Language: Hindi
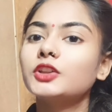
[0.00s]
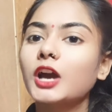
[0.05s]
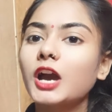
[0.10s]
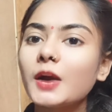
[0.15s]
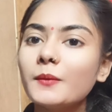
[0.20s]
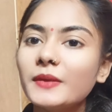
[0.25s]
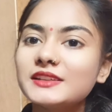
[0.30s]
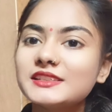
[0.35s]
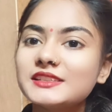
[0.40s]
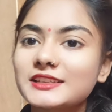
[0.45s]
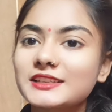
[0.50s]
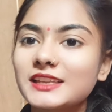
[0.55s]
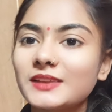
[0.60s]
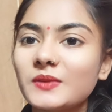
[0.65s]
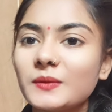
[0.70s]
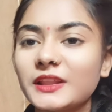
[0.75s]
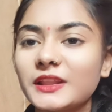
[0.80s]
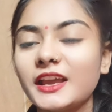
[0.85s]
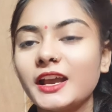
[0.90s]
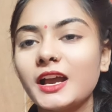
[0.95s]
तो कमेंट सेक्शन
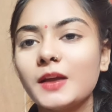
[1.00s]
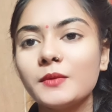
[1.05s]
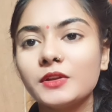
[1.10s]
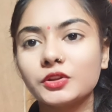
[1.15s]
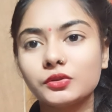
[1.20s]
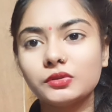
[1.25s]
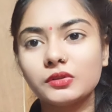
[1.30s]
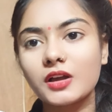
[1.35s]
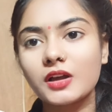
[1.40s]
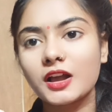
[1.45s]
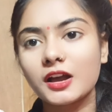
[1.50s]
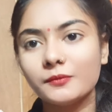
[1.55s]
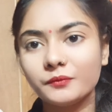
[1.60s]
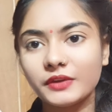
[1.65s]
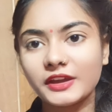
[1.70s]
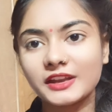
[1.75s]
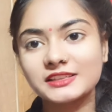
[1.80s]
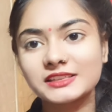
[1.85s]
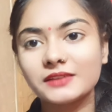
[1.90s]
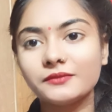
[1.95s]
में बताएगा मैं दोनों का
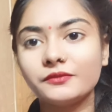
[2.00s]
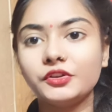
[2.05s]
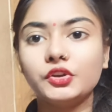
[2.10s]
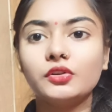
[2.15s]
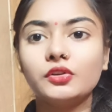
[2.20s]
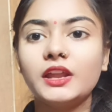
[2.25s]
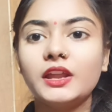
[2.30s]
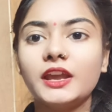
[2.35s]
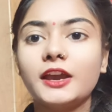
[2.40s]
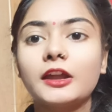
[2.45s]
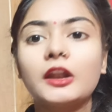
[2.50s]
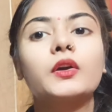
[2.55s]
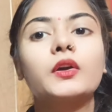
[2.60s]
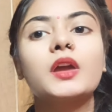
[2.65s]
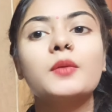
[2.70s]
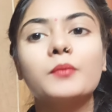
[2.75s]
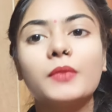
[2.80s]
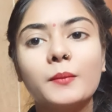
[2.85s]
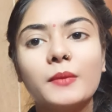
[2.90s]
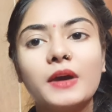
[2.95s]
कंपेरिजन वीडियो लेकर
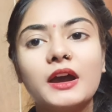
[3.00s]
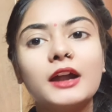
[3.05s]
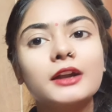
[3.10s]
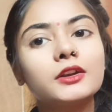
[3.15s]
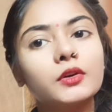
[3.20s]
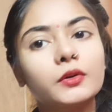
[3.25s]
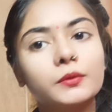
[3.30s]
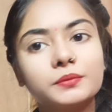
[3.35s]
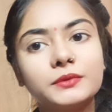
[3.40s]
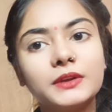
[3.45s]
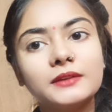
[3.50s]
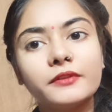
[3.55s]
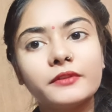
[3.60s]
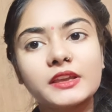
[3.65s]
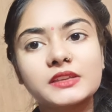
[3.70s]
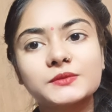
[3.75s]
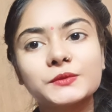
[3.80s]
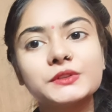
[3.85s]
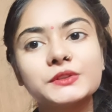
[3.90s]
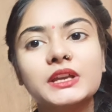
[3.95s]
आऊँगी ममा आर्ट उपटन
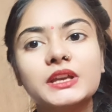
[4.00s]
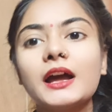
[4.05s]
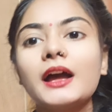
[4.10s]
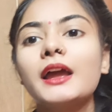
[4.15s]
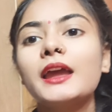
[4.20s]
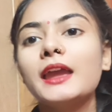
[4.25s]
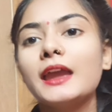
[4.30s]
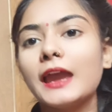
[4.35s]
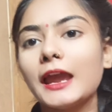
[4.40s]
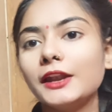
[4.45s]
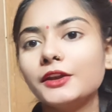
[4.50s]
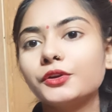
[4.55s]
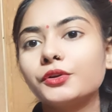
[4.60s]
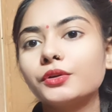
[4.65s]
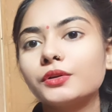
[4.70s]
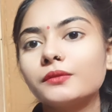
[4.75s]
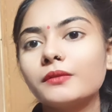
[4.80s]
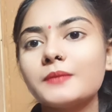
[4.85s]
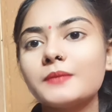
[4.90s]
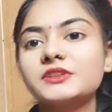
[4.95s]
फेस वॉश का एंड
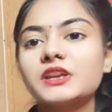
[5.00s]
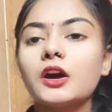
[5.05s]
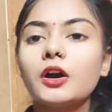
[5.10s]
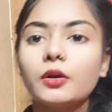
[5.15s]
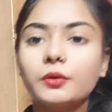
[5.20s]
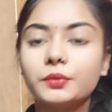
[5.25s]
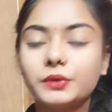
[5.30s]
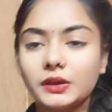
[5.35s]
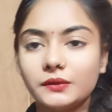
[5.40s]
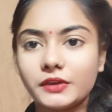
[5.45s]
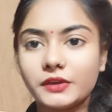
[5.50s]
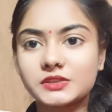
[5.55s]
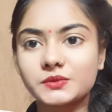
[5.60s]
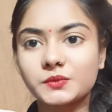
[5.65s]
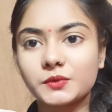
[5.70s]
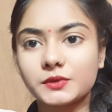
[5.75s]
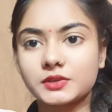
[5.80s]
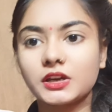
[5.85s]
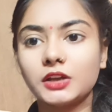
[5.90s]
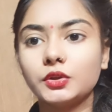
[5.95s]
गुड वाइब्स का उपटन फेस
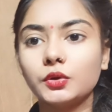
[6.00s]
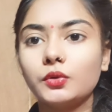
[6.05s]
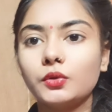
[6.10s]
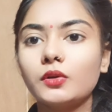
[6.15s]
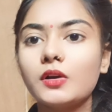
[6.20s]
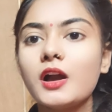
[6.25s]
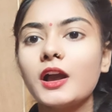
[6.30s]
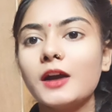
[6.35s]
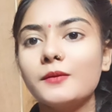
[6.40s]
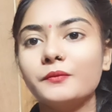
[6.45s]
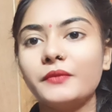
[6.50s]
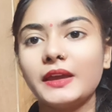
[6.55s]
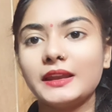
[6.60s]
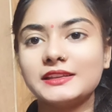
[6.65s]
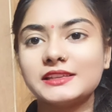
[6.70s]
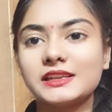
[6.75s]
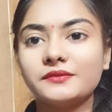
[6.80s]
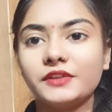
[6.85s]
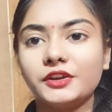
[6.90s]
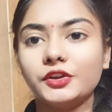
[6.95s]
वॉश का दोनों का
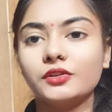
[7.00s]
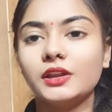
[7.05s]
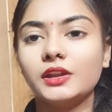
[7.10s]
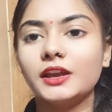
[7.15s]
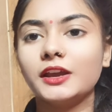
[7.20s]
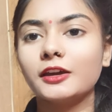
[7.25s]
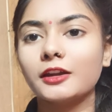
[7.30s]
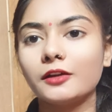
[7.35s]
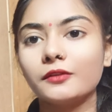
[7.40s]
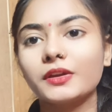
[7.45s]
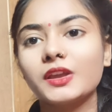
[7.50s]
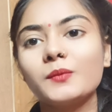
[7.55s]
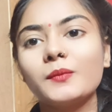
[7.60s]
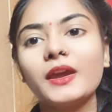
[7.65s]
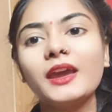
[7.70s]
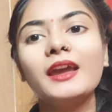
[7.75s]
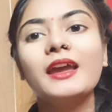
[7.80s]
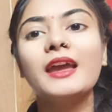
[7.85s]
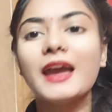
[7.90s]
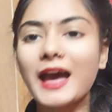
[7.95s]
कंपेरिजन वीडियो लेकर आऊँगी
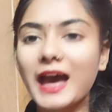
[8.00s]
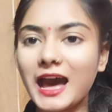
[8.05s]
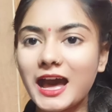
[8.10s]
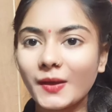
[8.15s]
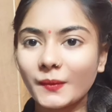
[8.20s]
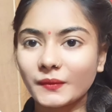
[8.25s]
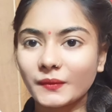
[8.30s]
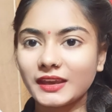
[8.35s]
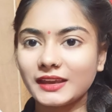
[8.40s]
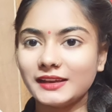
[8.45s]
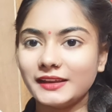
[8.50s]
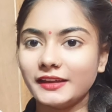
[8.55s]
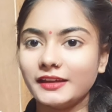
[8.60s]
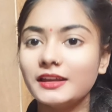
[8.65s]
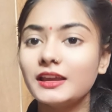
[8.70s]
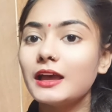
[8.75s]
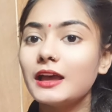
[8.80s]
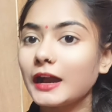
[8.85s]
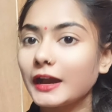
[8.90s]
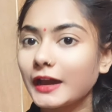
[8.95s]
मैं आपके लिए
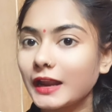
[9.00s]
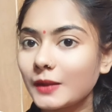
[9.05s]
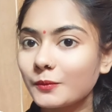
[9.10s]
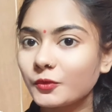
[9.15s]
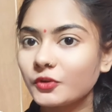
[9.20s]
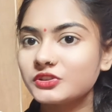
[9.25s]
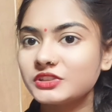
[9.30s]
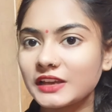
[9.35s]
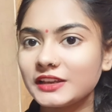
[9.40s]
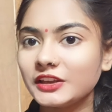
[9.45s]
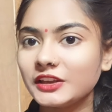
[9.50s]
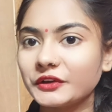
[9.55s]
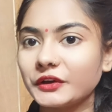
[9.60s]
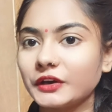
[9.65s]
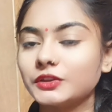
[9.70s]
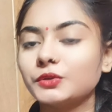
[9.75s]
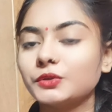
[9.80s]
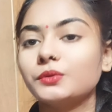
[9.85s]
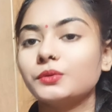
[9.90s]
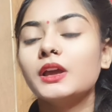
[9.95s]
अगर आपको चाहिए
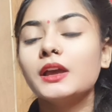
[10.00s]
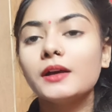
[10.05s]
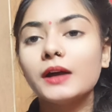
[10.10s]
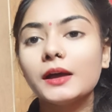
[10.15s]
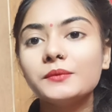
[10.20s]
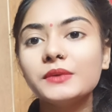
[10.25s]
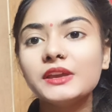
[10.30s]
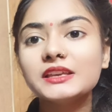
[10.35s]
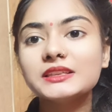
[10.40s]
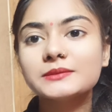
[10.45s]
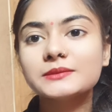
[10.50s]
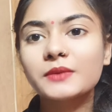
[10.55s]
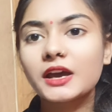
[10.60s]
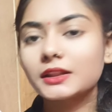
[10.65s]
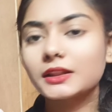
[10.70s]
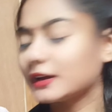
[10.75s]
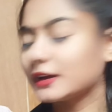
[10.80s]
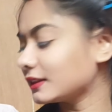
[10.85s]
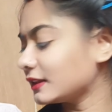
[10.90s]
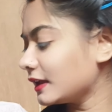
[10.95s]
होगा तो अभी
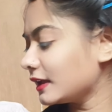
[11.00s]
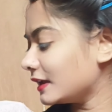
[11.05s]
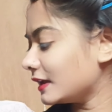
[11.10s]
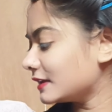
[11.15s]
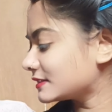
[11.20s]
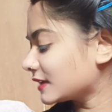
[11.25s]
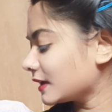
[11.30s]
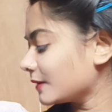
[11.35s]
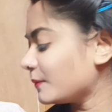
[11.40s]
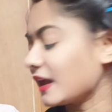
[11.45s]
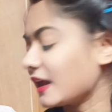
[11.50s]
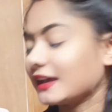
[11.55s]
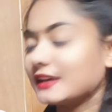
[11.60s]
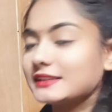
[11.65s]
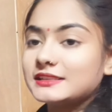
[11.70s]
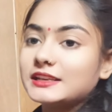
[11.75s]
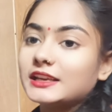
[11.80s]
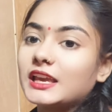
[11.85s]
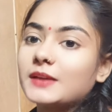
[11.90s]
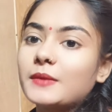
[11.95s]
बात करते हैं इसके
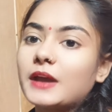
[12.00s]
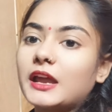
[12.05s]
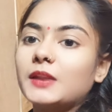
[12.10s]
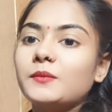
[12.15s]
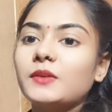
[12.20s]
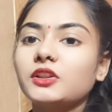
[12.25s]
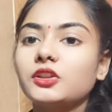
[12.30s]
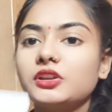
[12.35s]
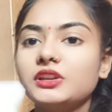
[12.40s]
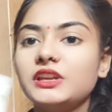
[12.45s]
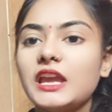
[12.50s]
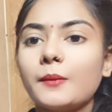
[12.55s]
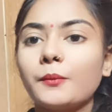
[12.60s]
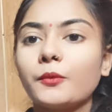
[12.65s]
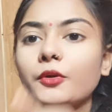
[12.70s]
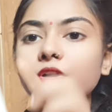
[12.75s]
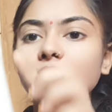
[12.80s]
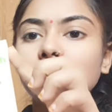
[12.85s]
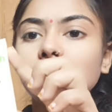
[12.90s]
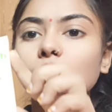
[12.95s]
पैकेज पैकेजिंग के बारे में तो ये
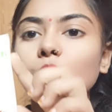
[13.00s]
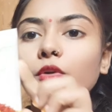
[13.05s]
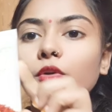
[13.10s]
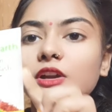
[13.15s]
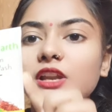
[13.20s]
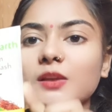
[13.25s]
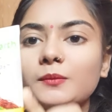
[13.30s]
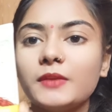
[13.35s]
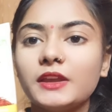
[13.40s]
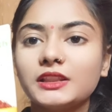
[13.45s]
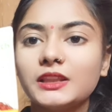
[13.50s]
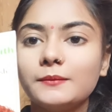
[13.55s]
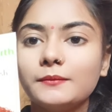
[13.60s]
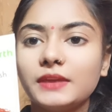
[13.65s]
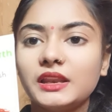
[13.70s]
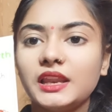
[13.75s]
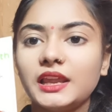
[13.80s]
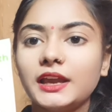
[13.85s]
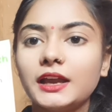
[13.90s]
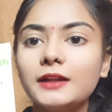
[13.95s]
आपको ट्यूब बॉटल में एकदम
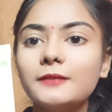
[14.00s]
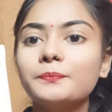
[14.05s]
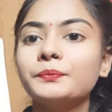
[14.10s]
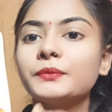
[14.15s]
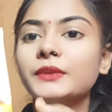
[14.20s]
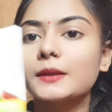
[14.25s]
मिलेगा